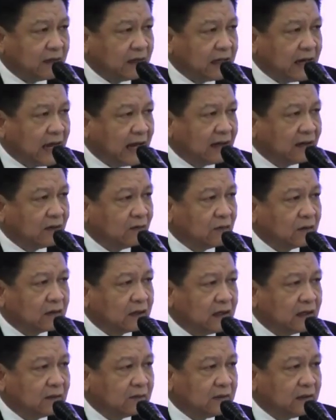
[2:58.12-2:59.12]
พนันโอน
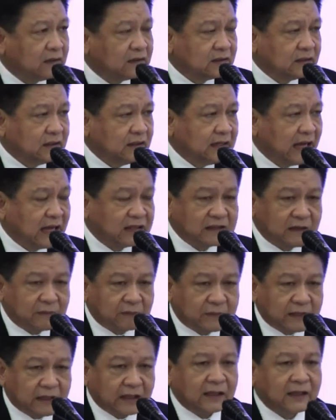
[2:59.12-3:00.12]
เงินเพื่อซื้อยาเสพ
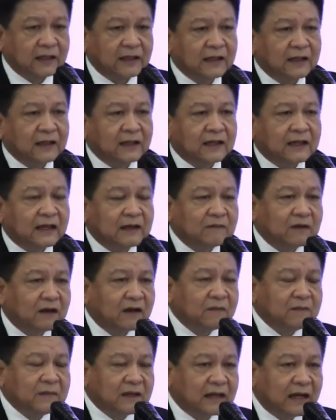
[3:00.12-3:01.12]
ติดครับแล้ว
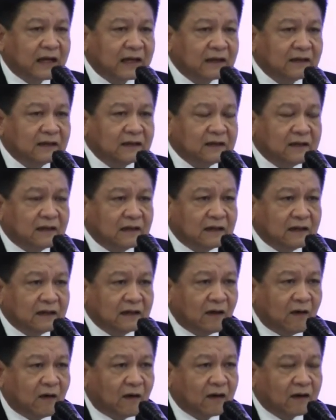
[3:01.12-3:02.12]
ก็มีการ
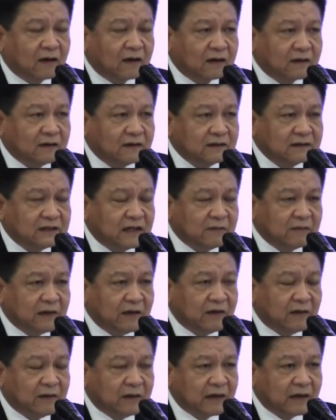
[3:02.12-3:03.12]
หลอกเช่นเมื่
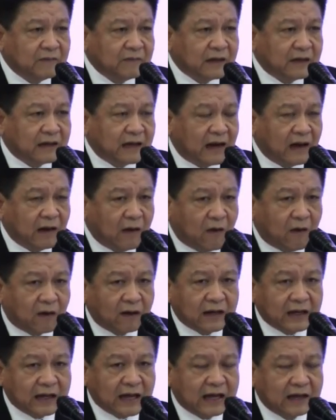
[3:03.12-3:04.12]
อเร็วนี้ก็มีการหลอก
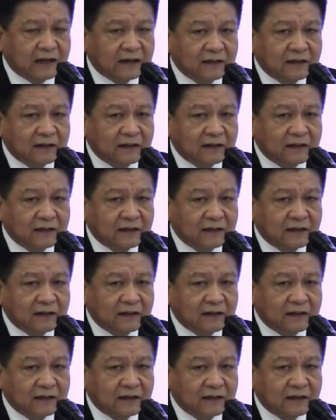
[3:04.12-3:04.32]
ในการ